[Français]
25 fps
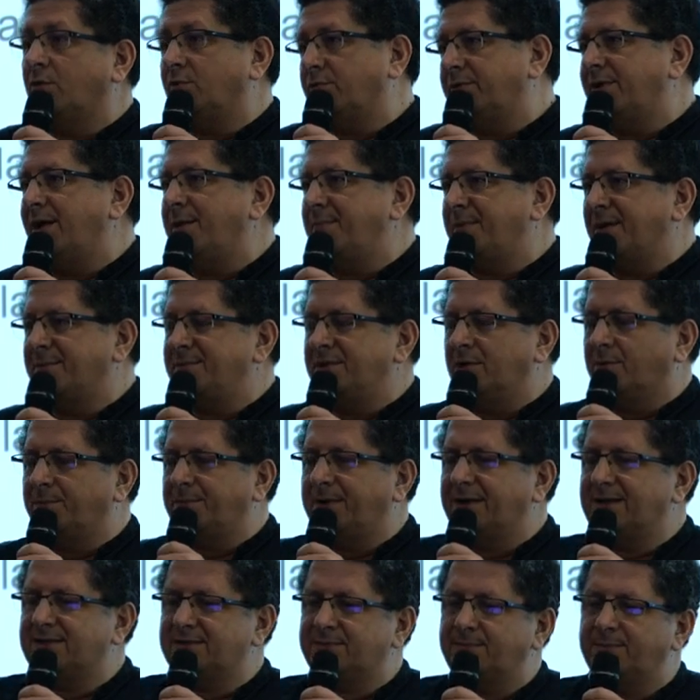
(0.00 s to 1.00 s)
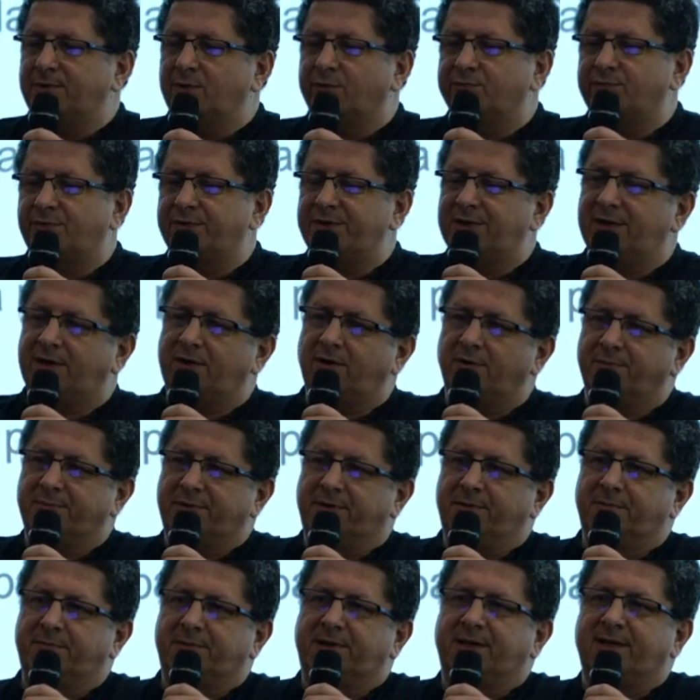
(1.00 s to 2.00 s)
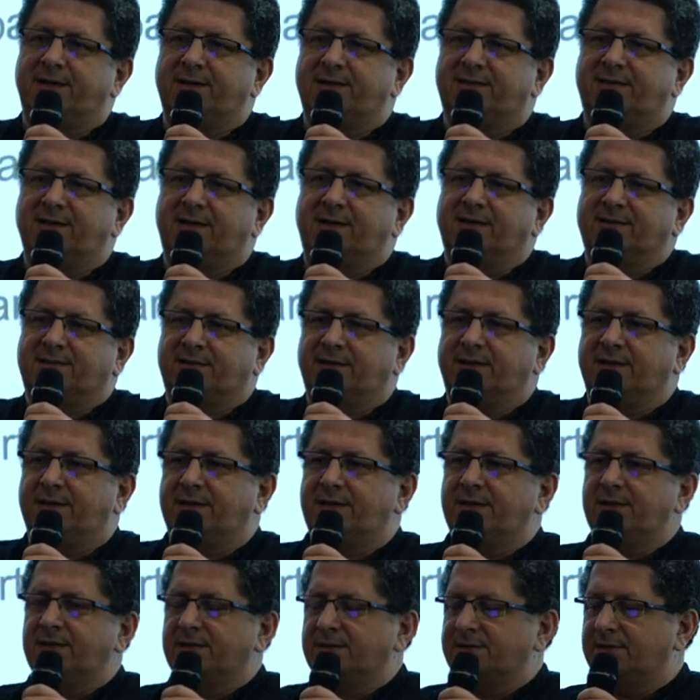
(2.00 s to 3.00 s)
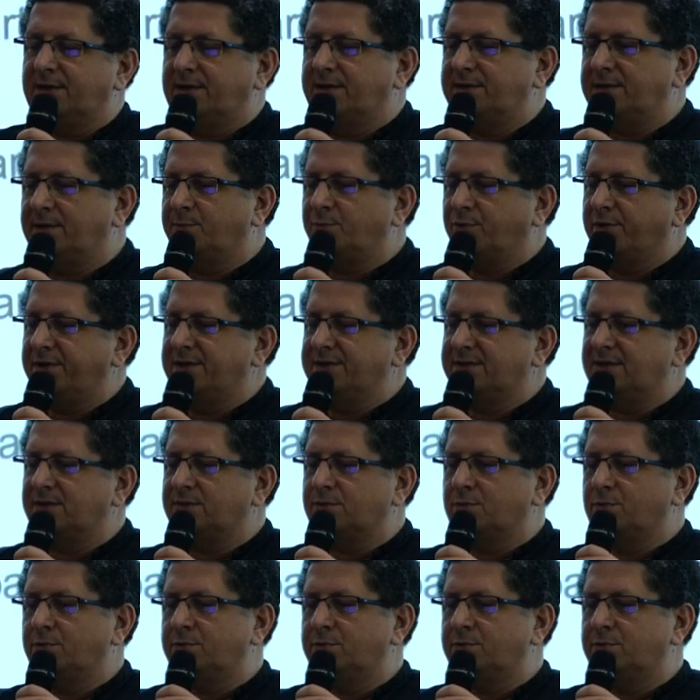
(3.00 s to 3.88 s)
on n'avait pas mis en place, mais on voyait quand même quel était l'intérêt d'aller déployer cette